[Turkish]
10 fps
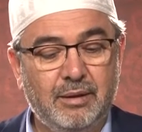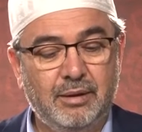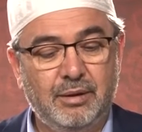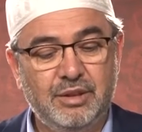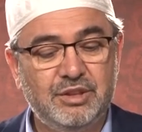
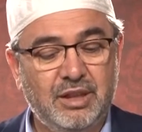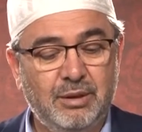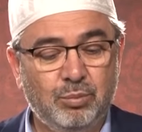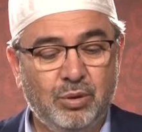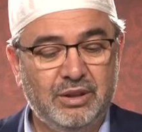E,
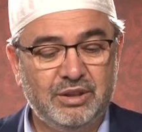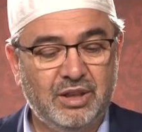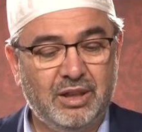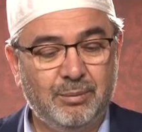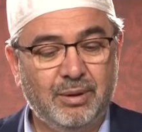işte burada
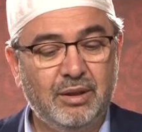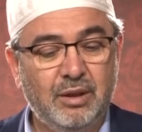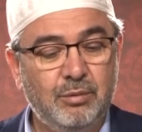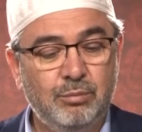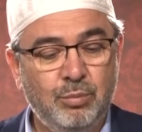Cenab-ı Hak
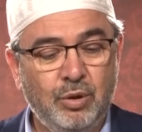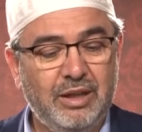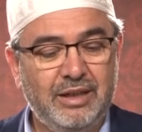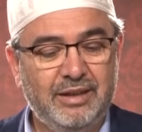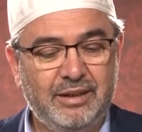
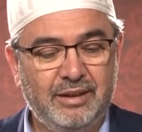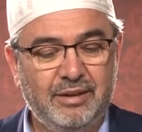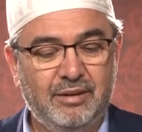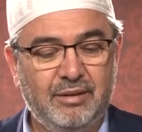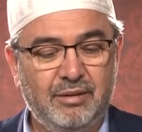böylelerini
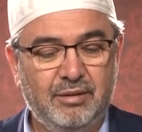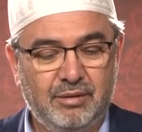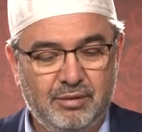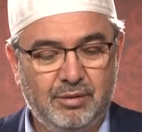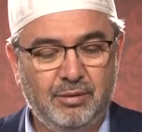
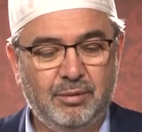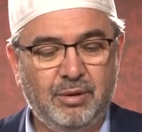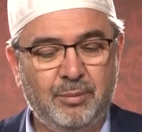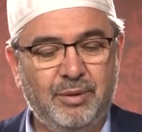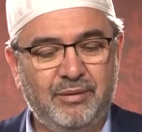e,
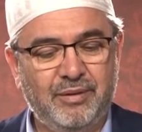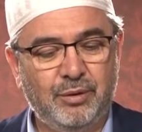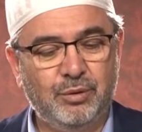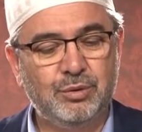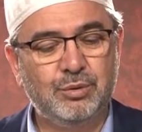haber
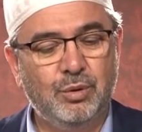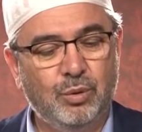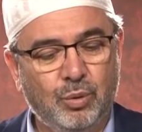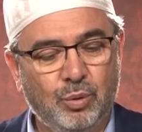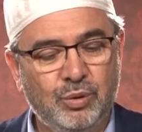veriyor.
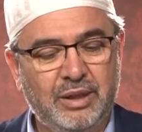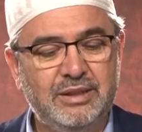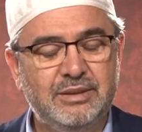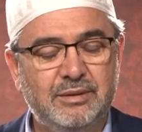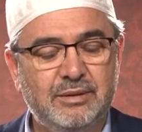
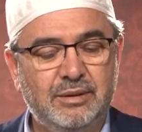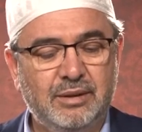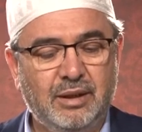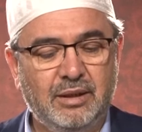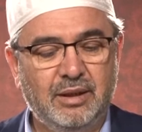Onlar
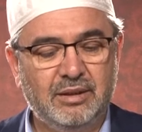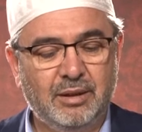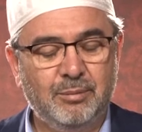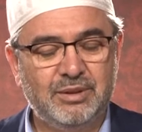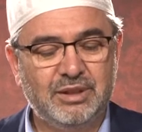
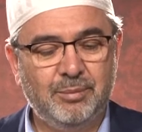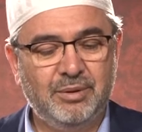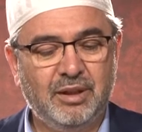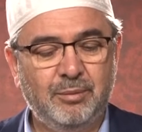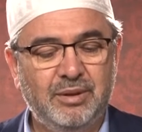Allah'tan başka
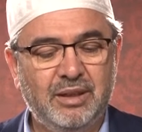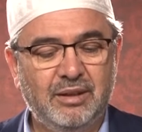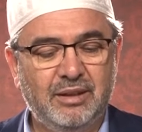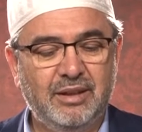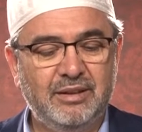bir takım
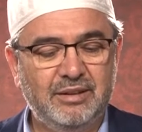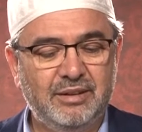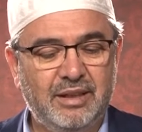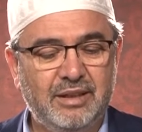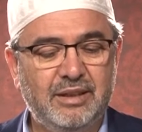ilahlar
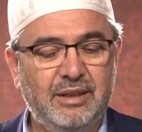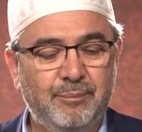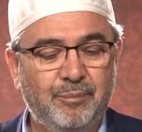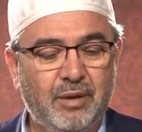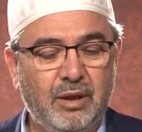edindiler ki
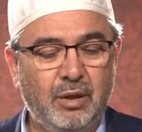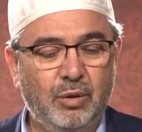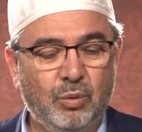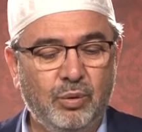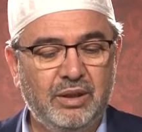
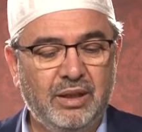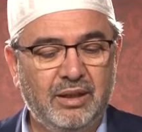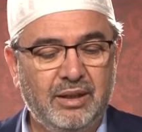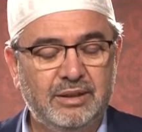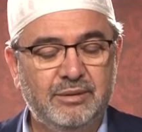o
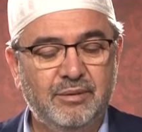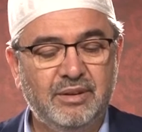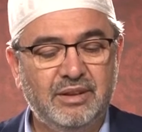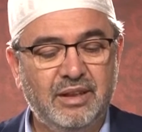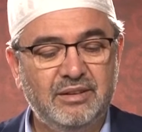ilahlar
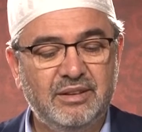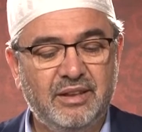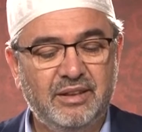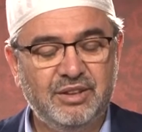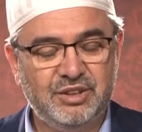
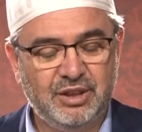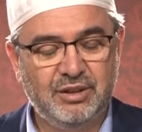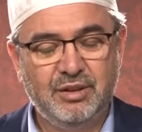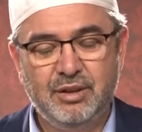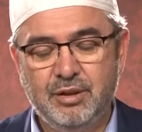kendileri
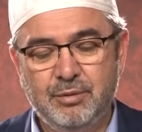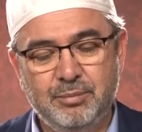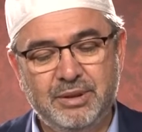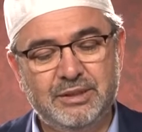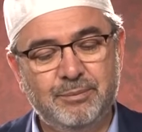için
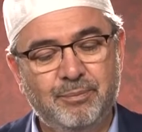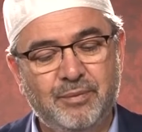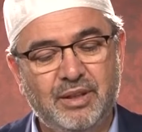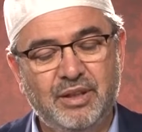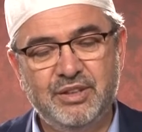bir
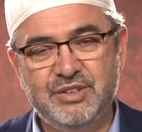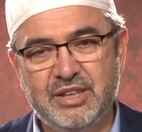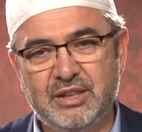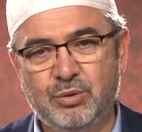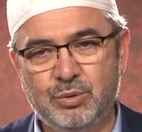
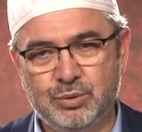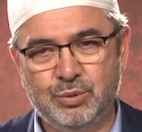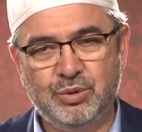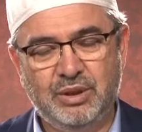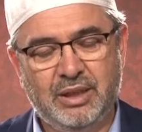izzet
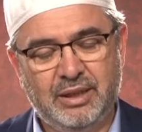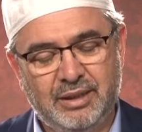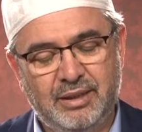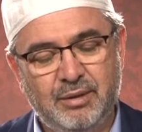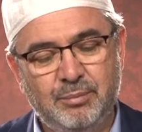olsun
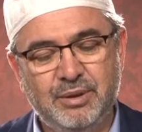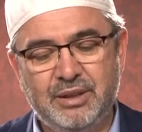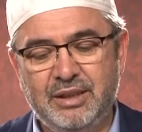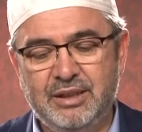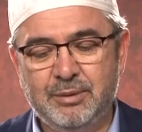yani bir
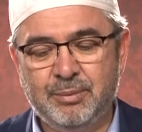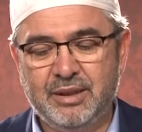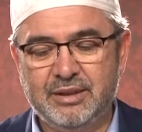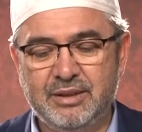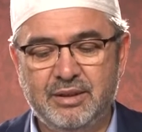
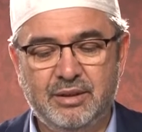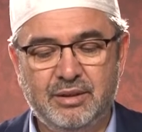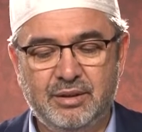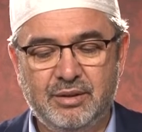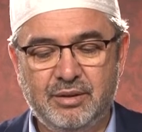itibar
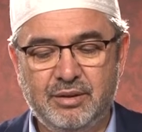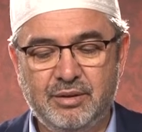e,